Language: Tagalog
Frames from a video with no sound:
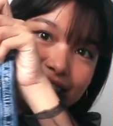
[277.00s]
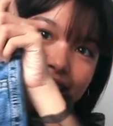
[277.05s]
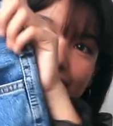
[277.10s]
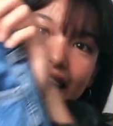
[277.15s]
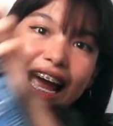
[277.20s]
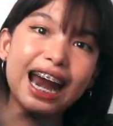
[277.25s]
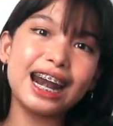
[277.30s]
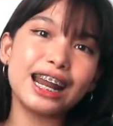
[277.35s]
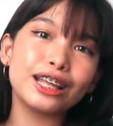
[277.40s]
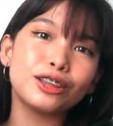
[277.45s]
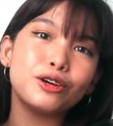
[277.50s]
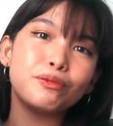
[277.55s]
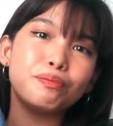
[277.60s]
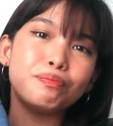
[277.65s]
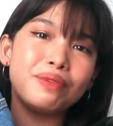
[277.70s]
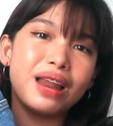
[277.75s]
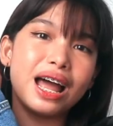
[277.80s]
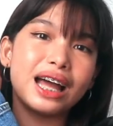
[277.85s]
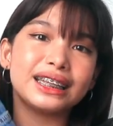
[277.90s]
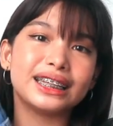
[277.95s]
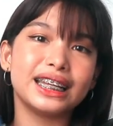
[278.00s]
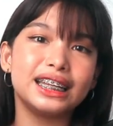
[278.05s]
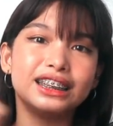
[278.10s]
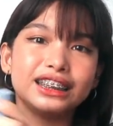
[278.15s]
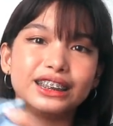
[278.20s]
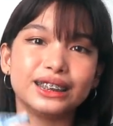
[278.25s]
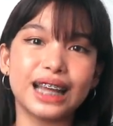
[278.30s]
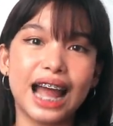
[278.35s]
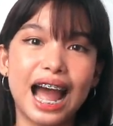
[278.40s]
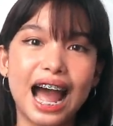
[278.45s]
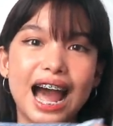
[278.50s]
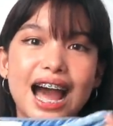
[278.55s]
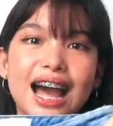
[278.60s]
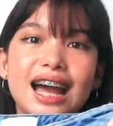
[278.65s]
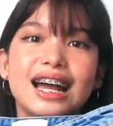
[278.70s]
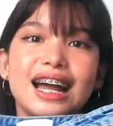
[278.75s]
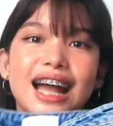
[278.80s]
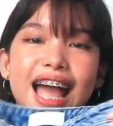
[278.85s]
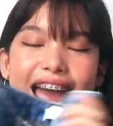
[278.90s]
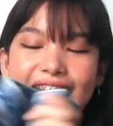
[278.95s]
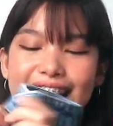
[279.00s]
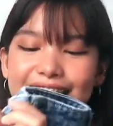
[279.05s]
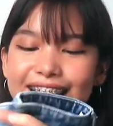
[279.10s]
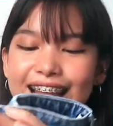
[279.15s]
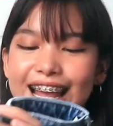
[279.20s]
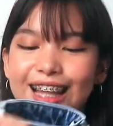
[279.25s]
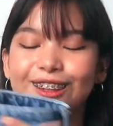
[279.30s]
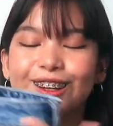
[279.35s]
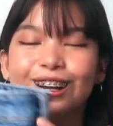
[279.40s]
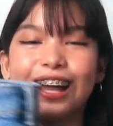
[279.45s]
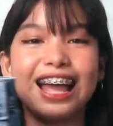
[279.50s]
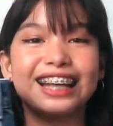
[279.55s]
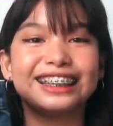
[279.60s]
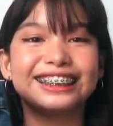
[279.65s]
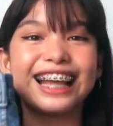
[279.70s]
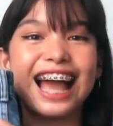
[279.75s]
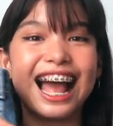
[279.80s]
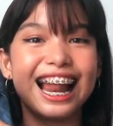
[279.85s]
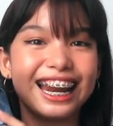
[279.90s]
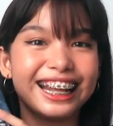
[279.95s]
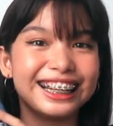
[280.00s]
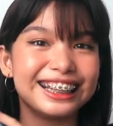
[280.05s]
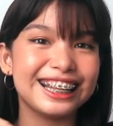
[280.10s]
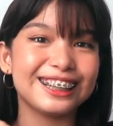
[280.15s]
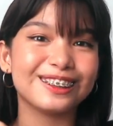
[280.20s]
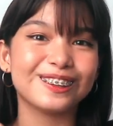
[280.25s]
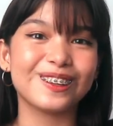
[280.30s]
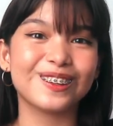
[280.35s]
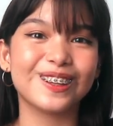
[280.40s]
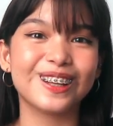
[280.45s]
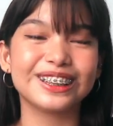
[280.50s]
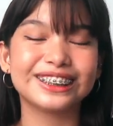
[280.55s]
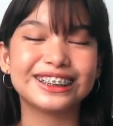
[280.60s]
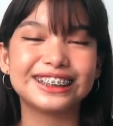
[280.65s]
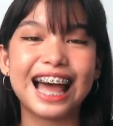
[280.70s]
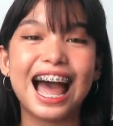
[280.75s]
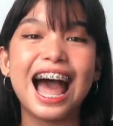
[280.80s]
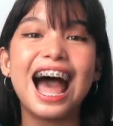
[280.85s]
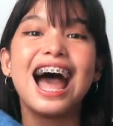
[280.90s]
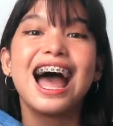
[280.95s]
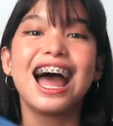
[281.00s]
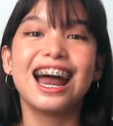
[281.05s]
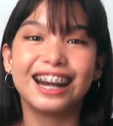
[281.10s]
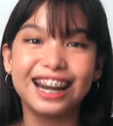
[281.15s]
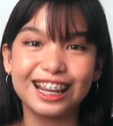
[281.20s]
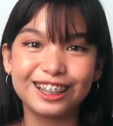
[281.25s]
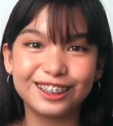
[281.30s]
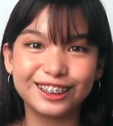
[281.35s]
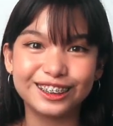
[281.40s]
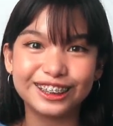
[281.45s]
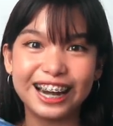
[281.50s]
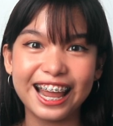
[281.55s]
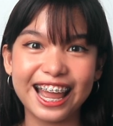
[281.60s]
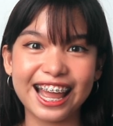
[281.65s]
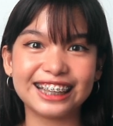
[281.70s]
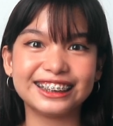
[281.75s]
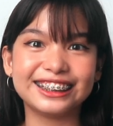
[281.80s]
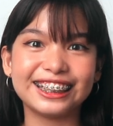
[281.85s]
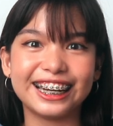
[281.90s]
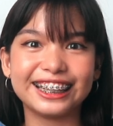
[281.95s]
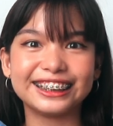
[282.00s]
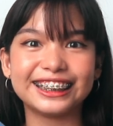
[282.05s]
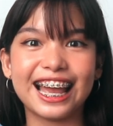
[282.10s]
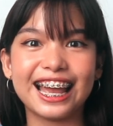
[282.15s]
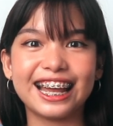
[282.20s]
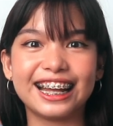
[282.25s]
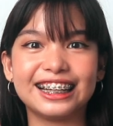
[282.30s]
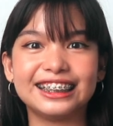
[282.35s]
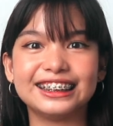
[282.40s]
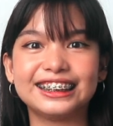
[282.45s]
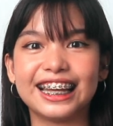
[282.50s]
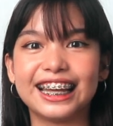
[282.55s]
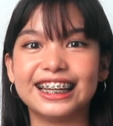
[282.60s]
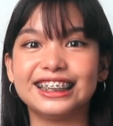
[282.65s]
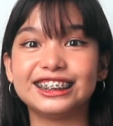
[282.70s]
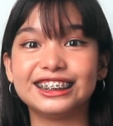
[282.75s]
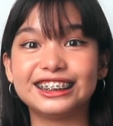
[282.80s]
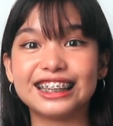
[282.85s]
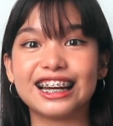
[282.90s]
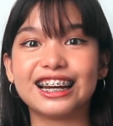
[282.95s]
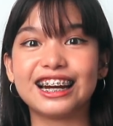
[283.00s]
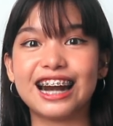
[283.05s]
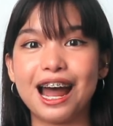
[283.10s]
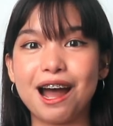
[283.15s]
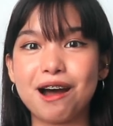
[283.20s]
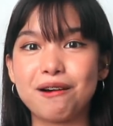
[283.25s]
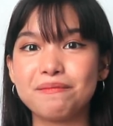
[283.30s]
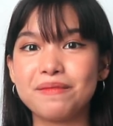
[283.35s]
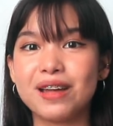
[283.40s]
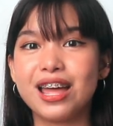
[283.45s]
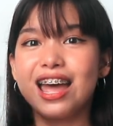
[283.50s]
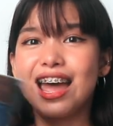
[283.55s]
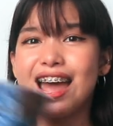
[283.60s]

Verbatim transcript: Zara dupe lang din siya. And eto guys, galing din to dun sa Redus Reyes Recycle sa Instagram.